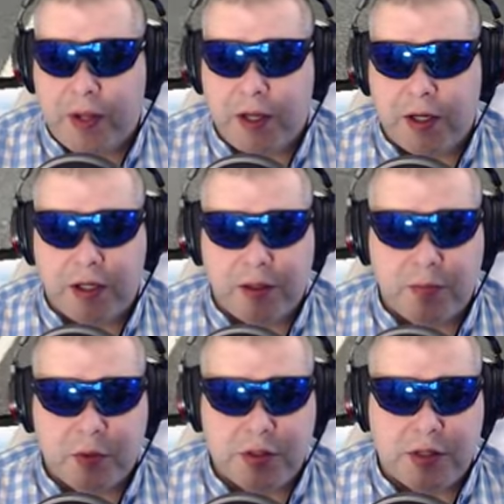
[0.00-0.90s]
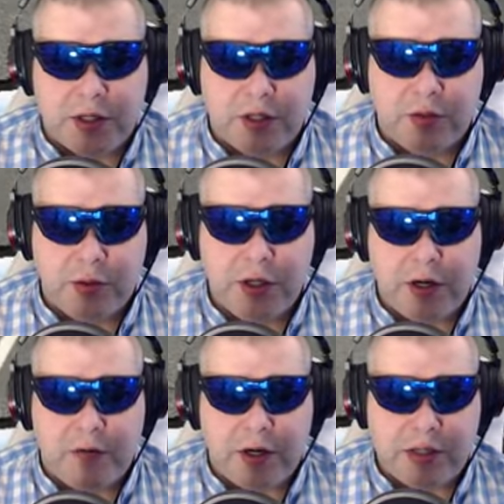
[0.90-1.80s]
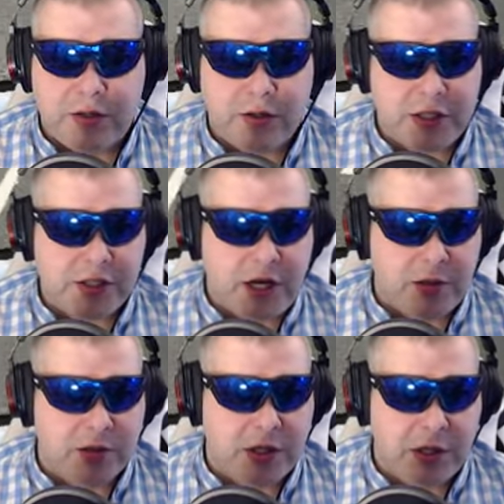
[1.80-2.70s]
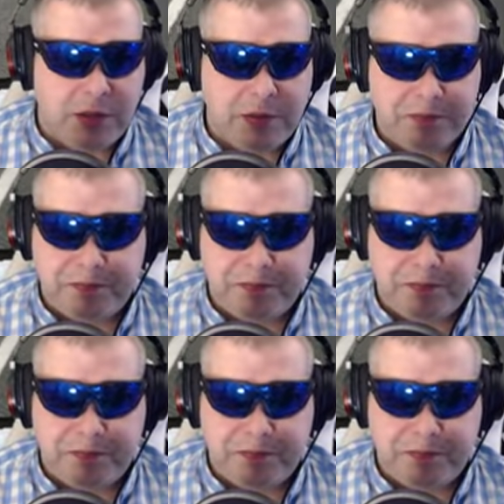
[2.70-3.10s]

e, móc e, tuningować to nasze autko.